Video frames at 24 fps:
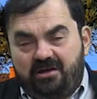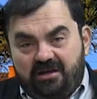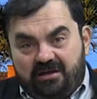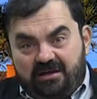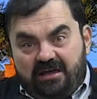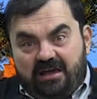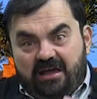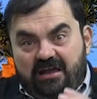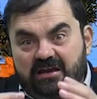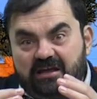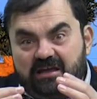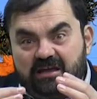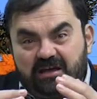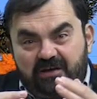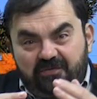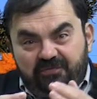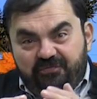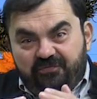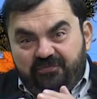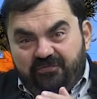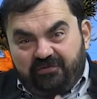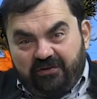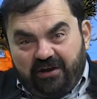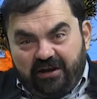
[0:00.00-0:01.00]
Que Ele
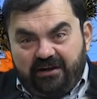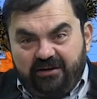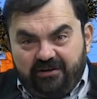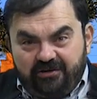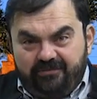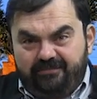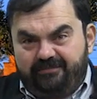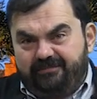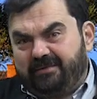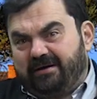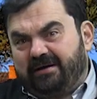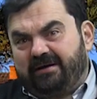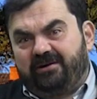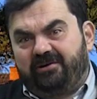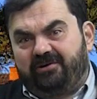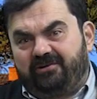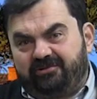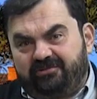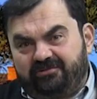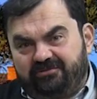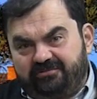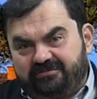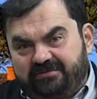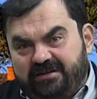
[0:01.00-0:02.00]
refreie o
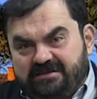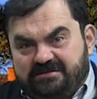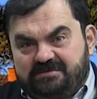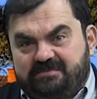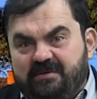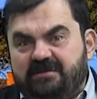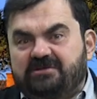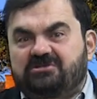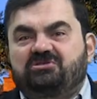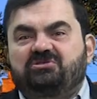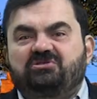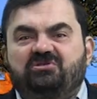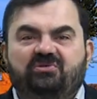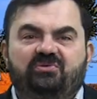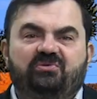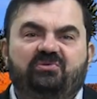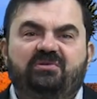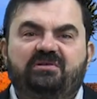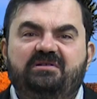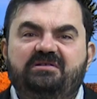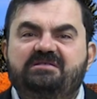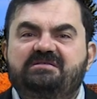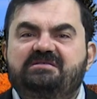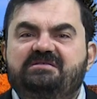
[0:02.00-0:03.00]
mal das
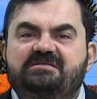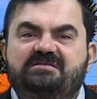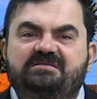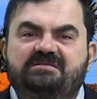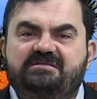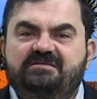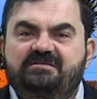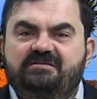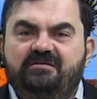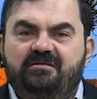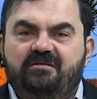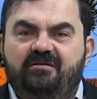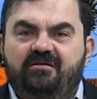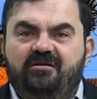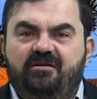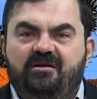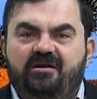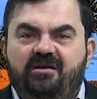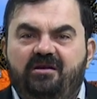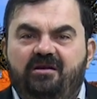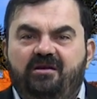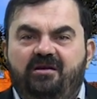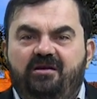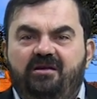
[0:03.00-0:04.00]
pessoas
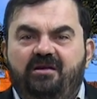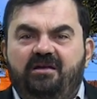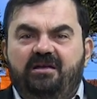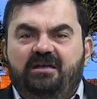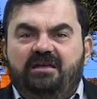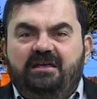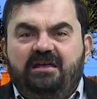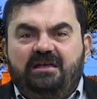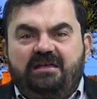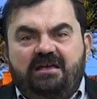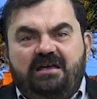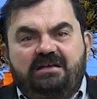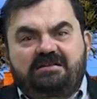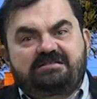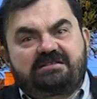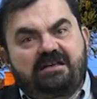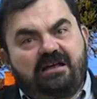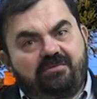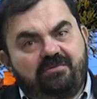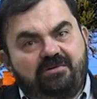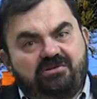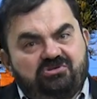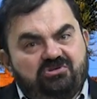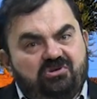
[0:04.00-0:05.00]
e que as
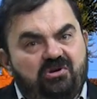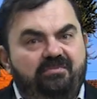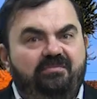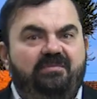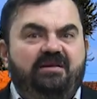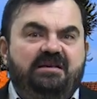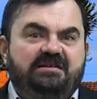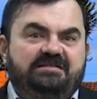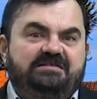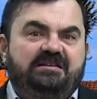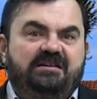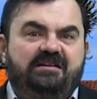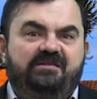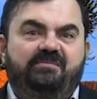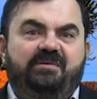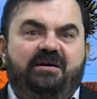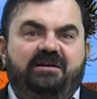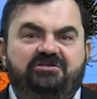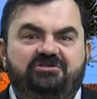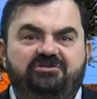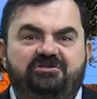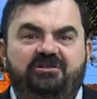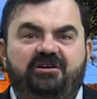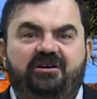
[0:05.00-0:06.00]
águas comecem a
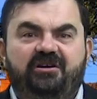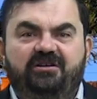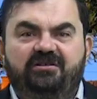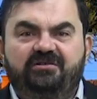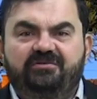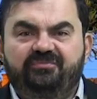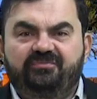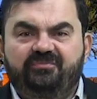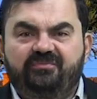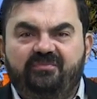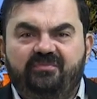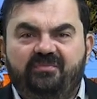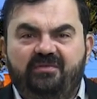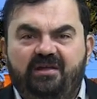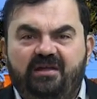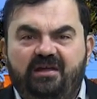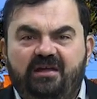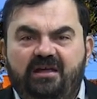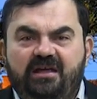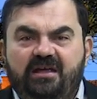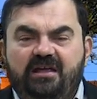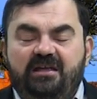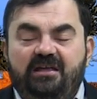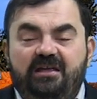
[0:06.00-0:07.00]
baixar.
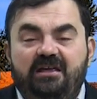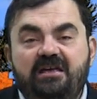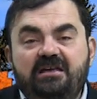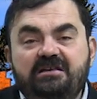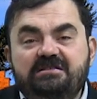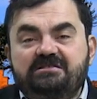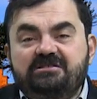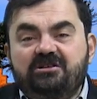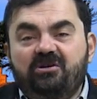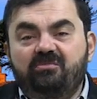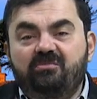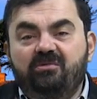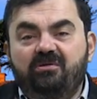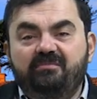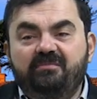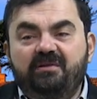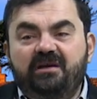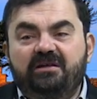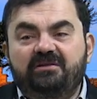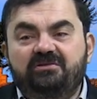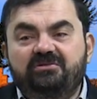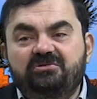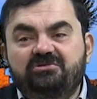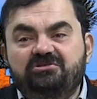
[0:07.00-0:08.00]
Esse é o
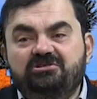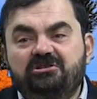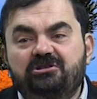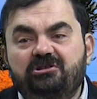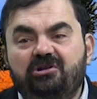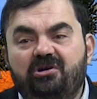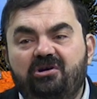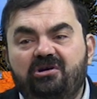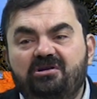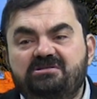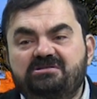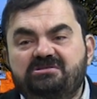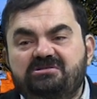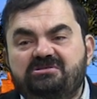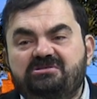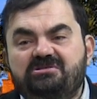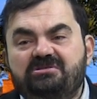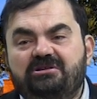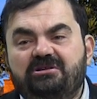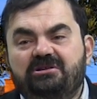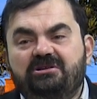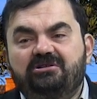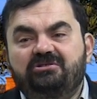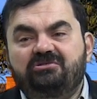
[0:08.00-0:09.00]
momento de
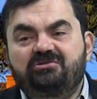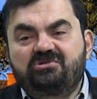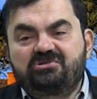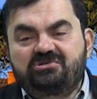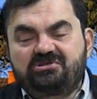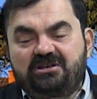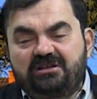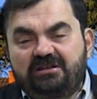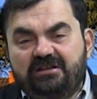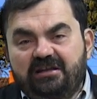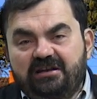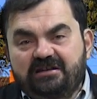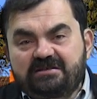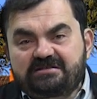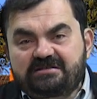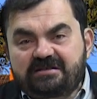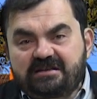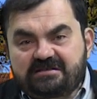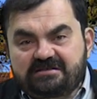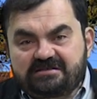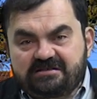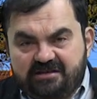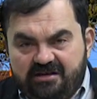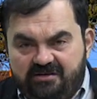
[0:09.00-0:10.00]
nós nos
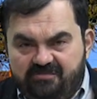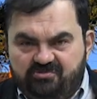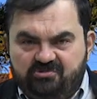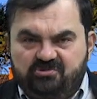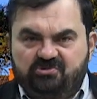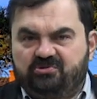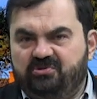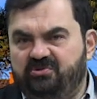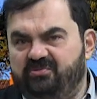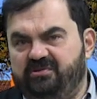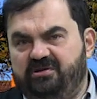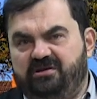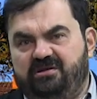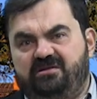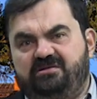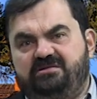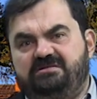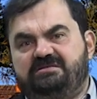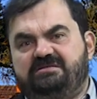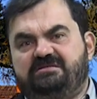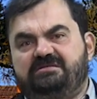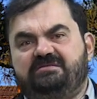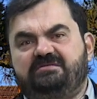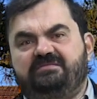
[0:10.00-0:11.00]
entristecemos com
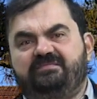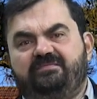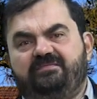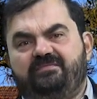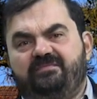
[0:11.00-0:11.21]
eles.